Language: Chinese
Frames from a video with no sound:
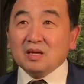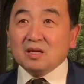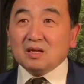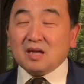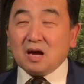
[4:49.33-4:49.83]

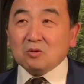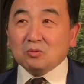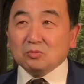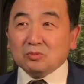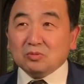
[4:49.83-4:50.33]
然
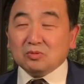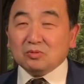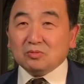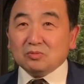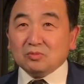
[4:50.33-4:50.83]
后，
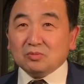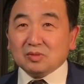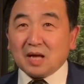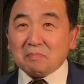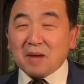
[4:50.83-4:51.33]

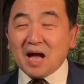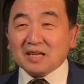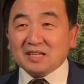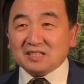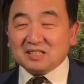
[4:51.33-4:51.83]
他爸
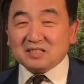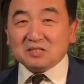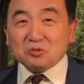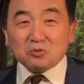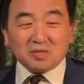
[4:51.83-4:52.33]
也竭
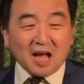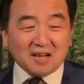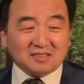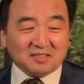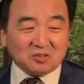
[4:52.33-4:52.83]
尽最大
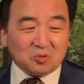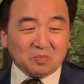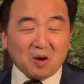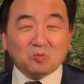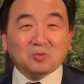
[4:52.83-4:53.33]
可能去
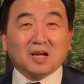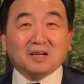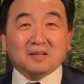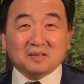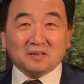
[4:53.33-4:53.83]
保护他。
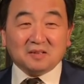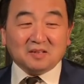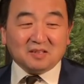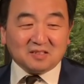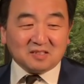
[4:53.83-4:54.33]

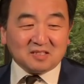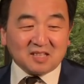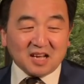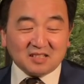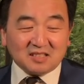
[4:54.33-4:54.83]
这是
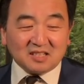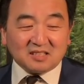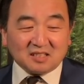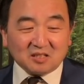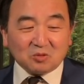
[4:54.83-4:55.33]
在这
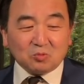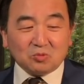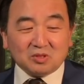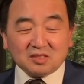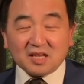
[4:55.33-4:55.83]
整个
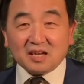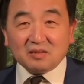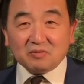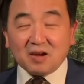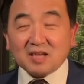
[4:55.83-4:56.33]
故事在
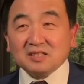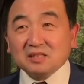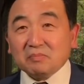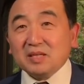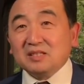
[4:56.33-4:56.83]
发生
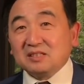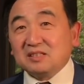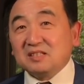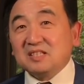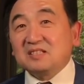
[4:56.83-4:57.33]
的背景
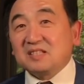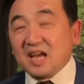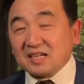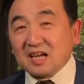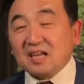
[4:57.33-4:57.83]
是一次
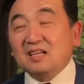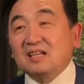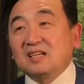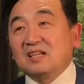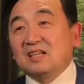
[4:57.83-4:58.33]
大战。
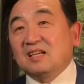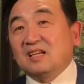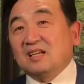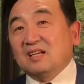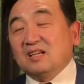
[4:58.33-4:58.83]

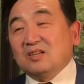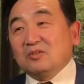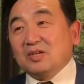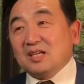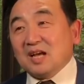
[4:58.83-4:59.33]

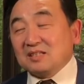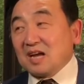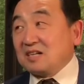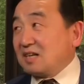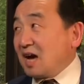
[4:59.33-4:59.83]
所以，
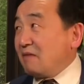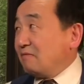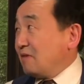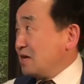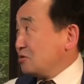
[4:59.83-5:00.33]
但是他
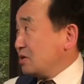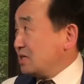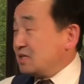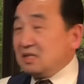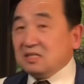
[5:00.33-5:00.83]
完
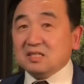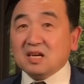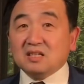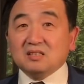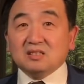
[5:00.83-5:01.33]
全是一
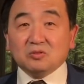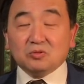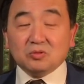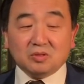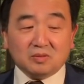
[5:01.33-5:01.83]
腔热血，